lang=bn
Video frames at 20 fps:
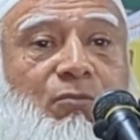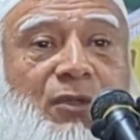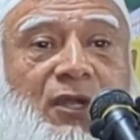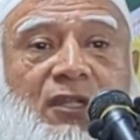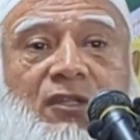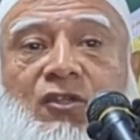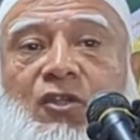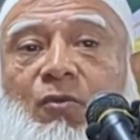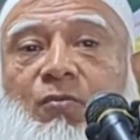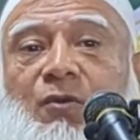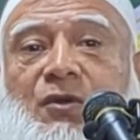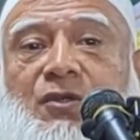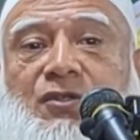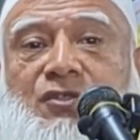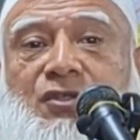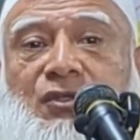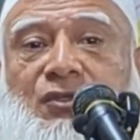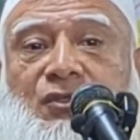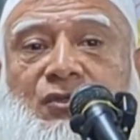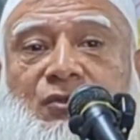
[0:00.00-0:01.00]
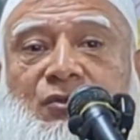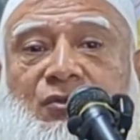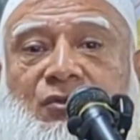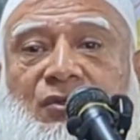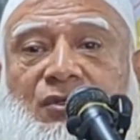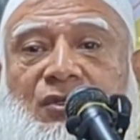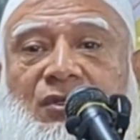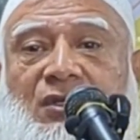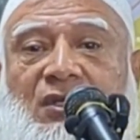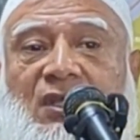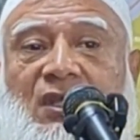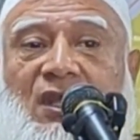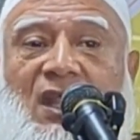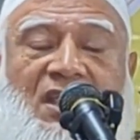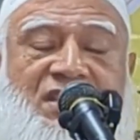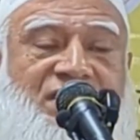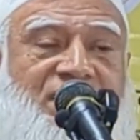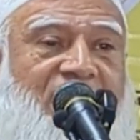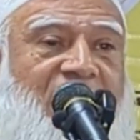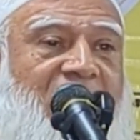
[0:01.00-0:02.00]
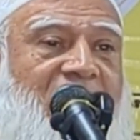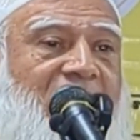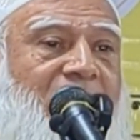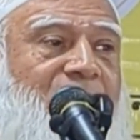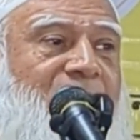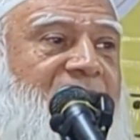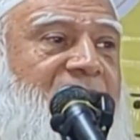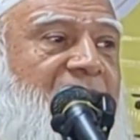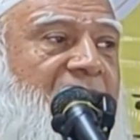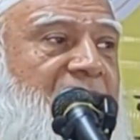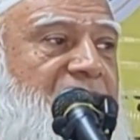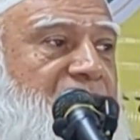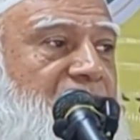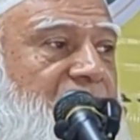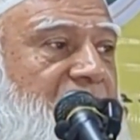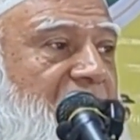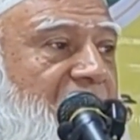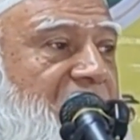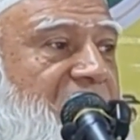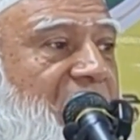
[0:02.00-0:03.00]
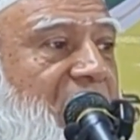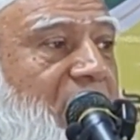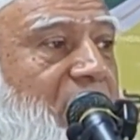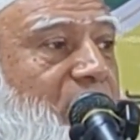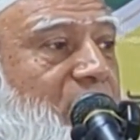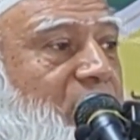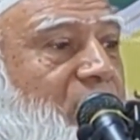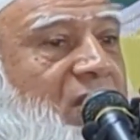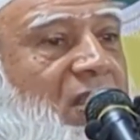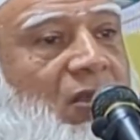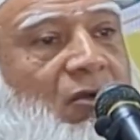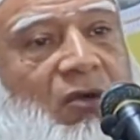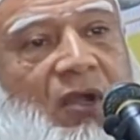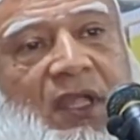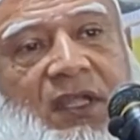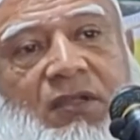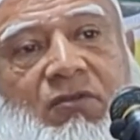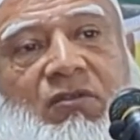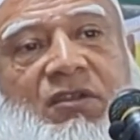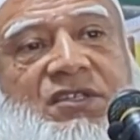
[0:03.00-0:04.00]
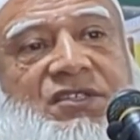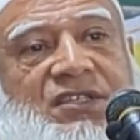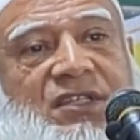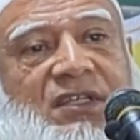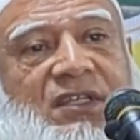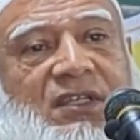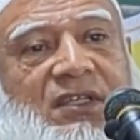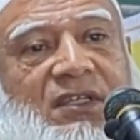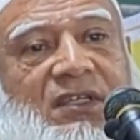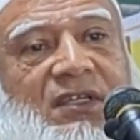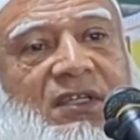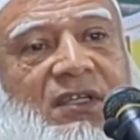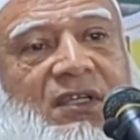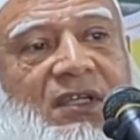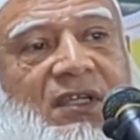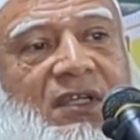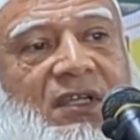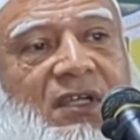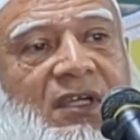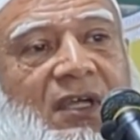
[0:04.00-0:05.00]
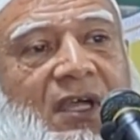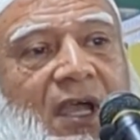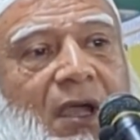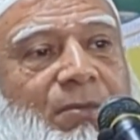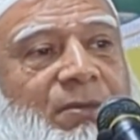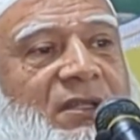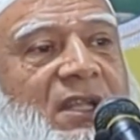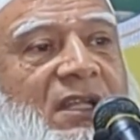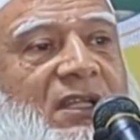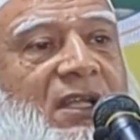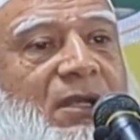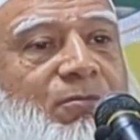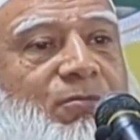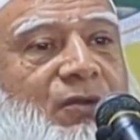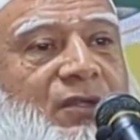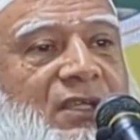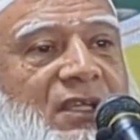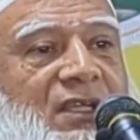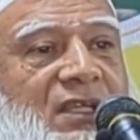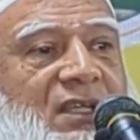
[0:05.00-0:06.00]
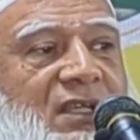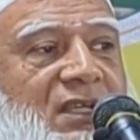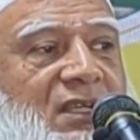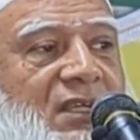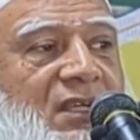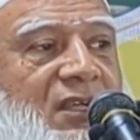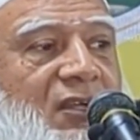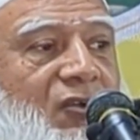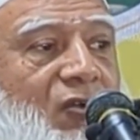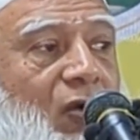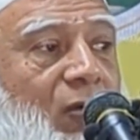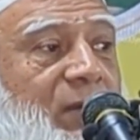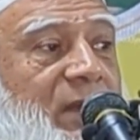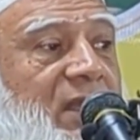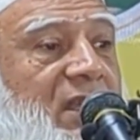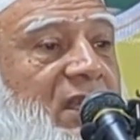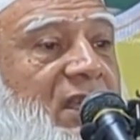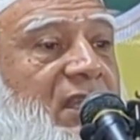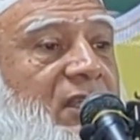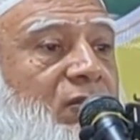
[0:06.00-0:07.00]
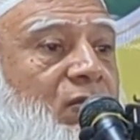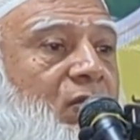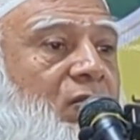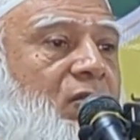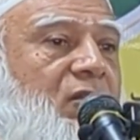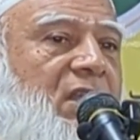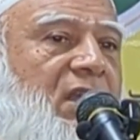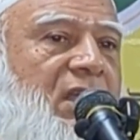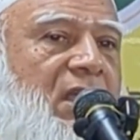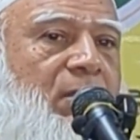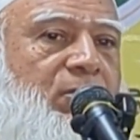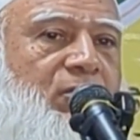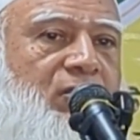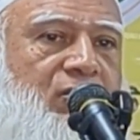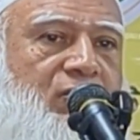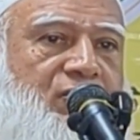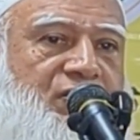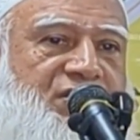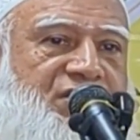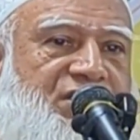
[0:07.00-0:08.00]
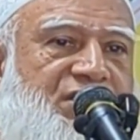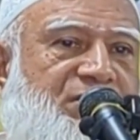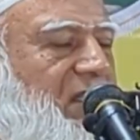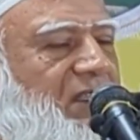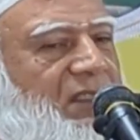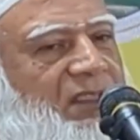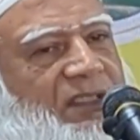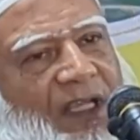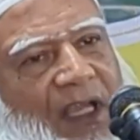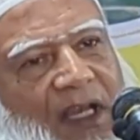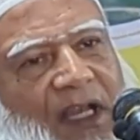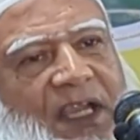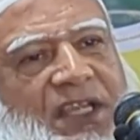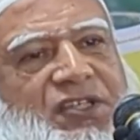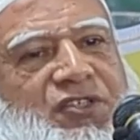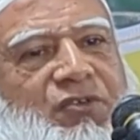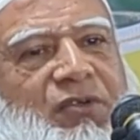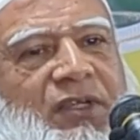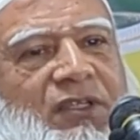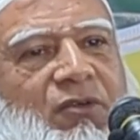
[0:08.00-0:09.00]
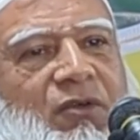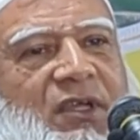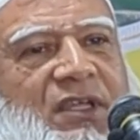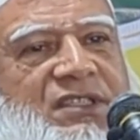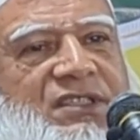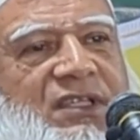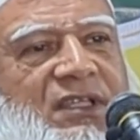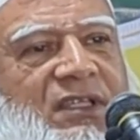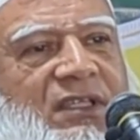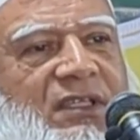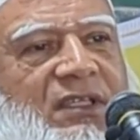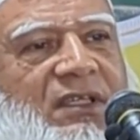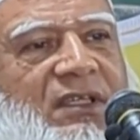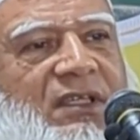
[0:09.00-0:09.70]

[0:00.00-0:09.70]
বৃদ্ধ পর্যন্ত রাস্তায় নেমে যারা স্বৈরাচারের বিরুদ্ধে লড়াই করেছেন আমি তাদের প্রতি গভীর কৃতজ্ঞতা জ্ঞাপন করছি যারাই শহীদ হয়েছেন